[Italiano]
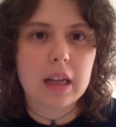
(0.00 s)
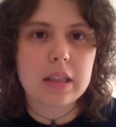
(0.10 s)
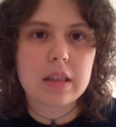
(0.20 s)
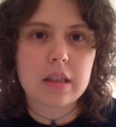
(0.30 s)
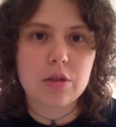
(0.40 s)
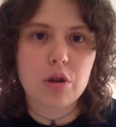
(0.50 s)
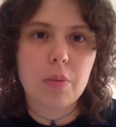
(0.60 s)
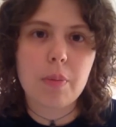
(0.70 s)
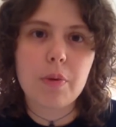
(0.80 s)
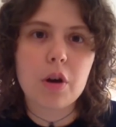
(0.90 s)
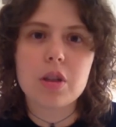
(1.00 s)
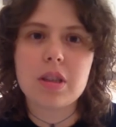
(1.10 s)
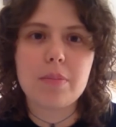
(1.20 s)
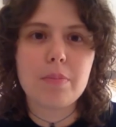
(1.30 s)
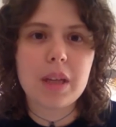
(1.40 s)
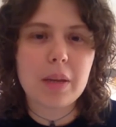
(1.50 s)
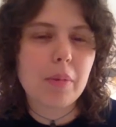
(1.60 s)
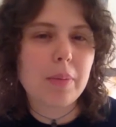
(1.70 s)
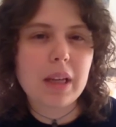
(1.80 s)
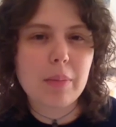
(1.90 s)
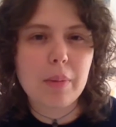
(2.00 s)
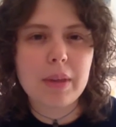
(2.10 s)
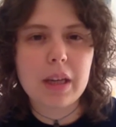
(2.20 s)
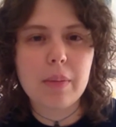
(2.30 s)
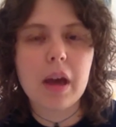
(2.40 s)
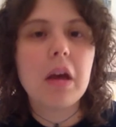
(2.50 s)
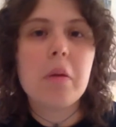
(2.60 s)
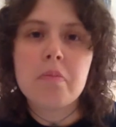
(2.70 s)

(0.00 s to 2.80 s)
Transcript: anzi sono proprio cose minime, minime, minime.